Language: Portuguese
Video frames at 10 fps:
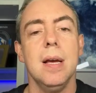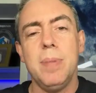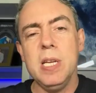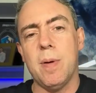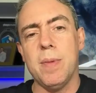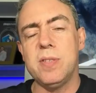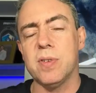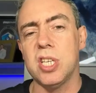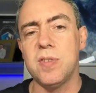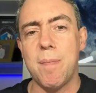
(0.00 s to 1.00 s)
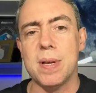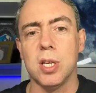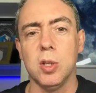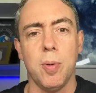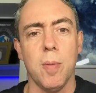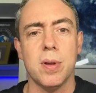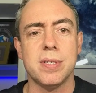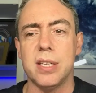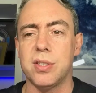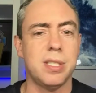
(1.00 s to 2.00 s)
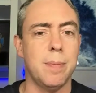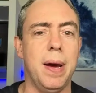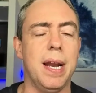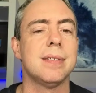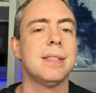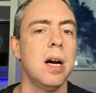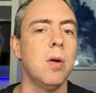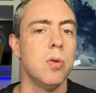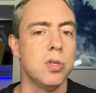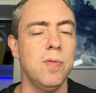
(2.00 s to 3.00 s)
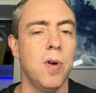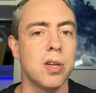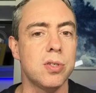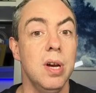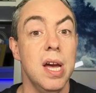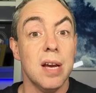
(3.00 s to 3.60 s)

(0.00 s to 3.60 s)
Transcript: Principalmente se você estiver passando por um processo de separação ou divórcio,